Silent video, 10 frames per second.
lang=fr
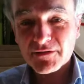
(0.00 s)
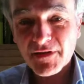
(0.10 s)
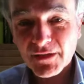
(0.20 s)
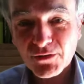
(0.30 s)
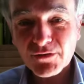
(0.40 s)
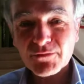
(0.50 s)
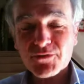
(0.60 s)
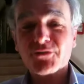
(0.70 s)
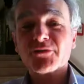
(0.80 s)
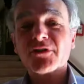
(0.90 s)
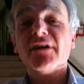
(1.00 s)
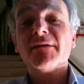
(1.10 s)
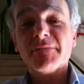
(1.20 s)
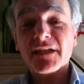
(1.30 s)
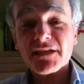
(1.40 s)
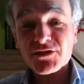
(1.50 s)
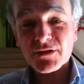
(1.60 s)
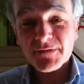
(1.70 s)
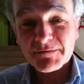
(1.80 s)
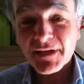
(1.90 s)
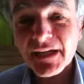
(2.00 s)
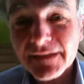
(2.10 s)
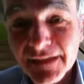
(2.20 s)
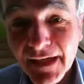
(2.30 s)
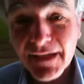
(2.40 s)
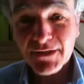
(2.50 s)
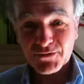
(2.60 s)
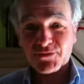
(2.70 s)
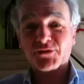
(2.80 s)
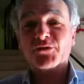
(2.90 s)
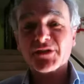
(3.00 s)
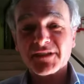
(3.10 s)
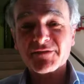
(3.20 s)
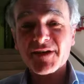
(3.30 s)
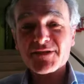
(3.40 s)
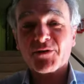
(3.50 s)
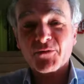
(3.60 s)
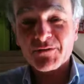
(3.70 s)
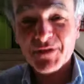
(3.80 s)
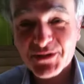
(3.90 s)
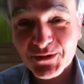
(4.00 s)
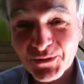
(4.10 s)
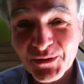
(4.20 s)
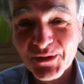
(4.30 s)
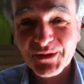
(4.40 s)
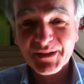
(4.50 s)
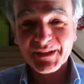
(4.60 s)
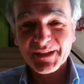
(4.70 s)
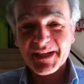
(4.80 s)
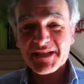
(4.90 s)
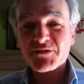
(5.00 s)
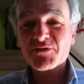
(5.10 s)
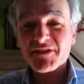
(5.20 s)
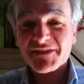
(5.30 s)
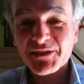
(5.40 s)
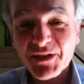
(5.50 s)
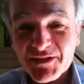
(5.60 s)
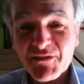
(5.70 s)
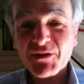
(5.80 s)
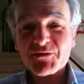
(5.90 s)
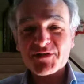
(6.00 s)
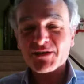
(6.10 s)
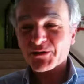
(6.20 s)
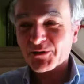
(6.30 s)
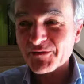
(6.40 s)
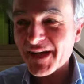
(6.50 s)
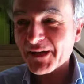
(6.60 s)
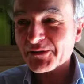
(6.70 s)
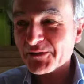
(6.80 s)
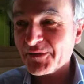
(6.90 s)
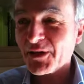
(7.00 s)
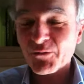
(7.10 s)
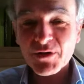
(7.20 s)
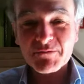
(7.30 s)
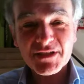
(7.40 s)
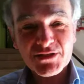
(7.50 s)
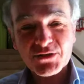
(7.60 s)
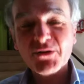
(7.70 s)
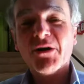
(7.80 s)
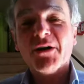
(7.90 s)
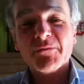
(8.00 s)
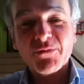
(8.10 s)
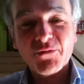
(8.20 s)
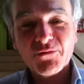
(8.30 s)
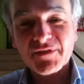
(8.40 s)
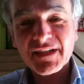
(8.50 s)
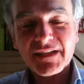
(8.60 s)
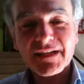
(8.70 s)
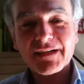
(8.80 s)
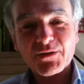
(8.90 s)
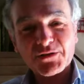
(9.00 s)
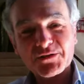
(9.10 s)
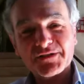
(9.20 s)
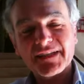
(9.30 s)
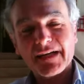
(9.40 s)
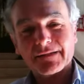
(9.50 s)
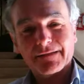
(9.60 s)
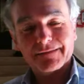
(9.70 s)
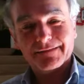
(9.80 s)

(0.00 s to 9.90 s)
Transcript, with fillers: Verdon, monsieur Bernard Jamet, Peralta. Je souhaiterais qu'il fasse un one-man show. Est-ce que vous avez réussi à le convaincre de faire un one-man show pour ouvrir la rencontre de théâtre